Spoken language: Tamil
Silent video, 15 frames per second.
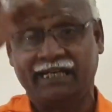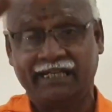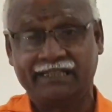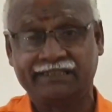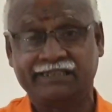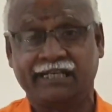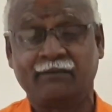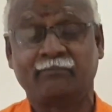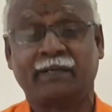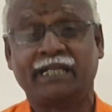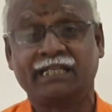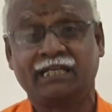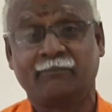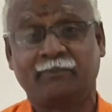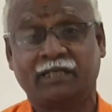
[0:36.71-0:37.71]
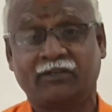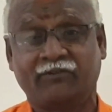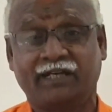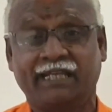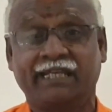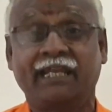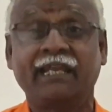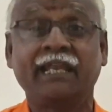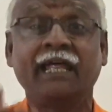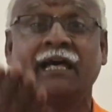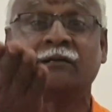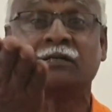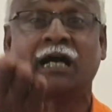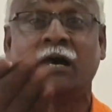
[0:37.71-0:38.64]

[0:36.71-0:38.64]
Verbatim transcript: ஏழரை சனியின் பாதிக்கப்பட்டவர்களை எல்லாம்